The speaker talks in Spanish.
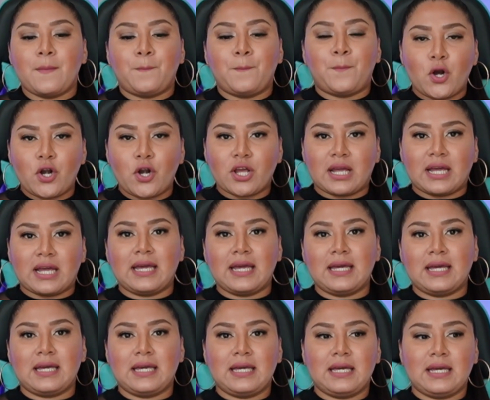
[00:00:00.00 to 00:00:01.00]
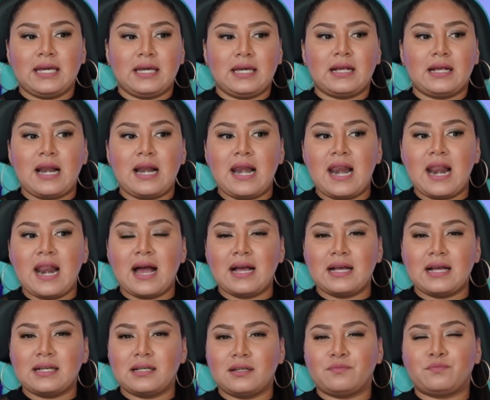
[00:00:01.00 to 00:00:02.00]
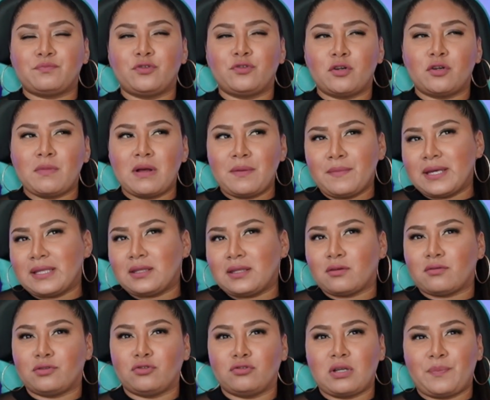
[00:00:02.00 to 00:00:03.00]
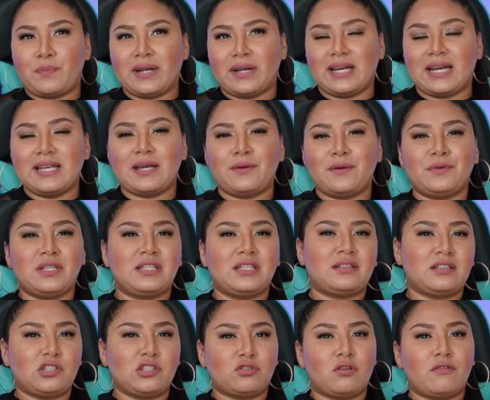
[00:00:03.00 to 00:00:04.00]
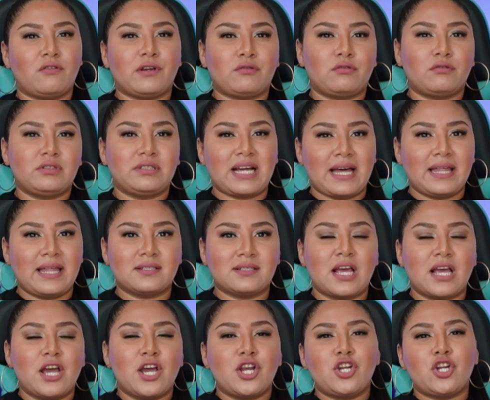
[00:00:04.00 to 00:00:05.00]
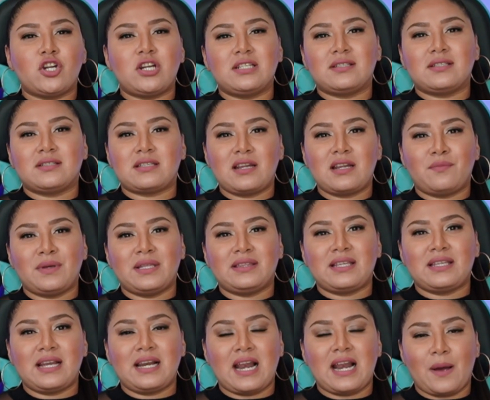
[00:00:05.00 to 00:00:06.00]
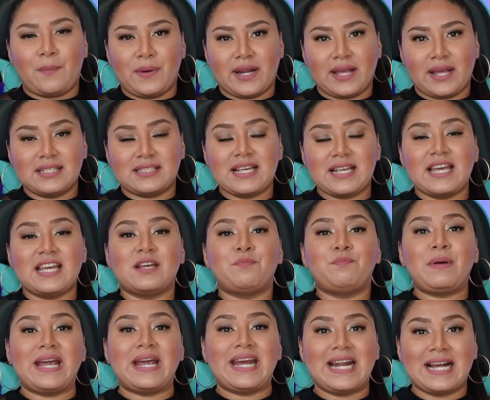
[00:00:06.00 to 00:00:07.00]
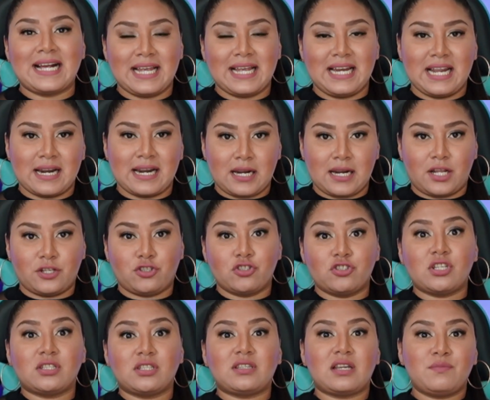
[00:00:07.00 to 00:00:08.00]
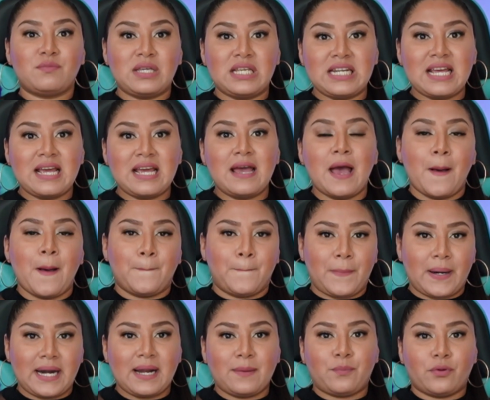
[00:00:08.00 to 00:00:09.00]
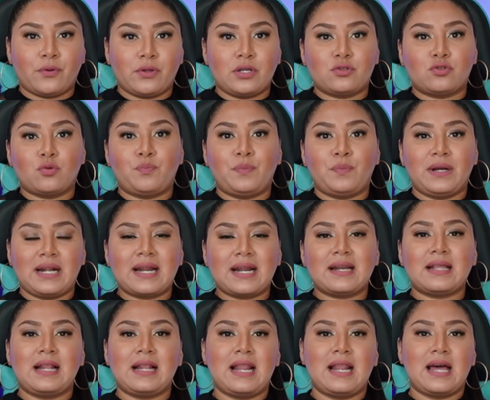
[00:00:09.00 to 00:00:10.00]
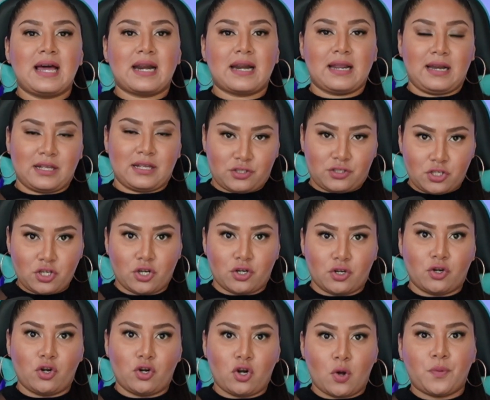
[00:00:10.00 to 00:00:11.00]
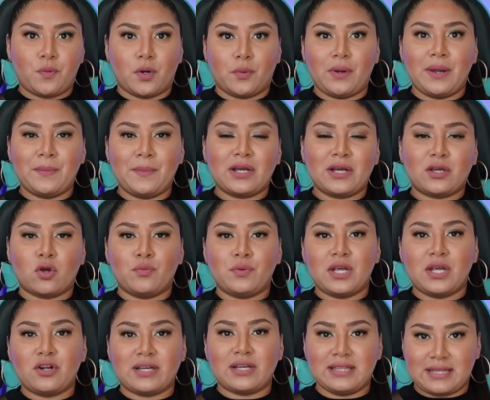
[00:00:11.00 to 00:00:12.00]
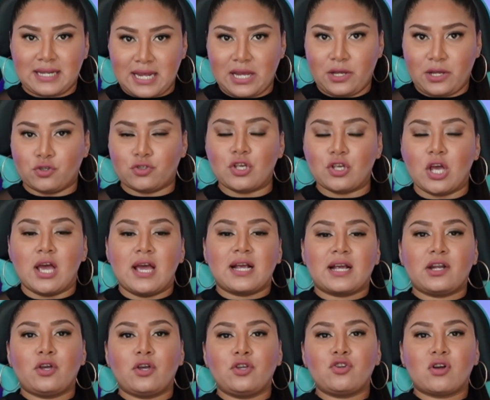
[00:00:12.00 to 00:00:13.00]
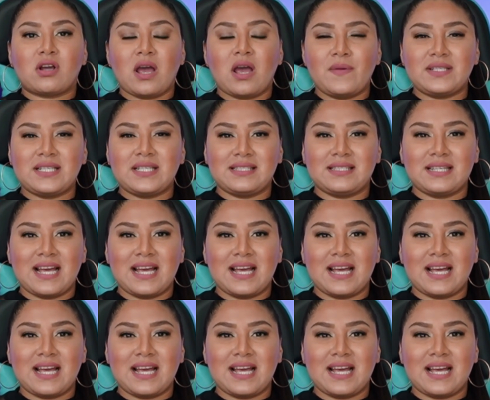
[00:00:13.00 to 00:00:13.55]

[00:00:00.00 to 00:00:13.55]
porque eh, normalmente cuando una pareja ya viene teniendo dificultades, no necesariamente las parejas esperan que la relación se termine para poder superar la relación o los problemas que hubieron entre ellos. Creo yo que a veces se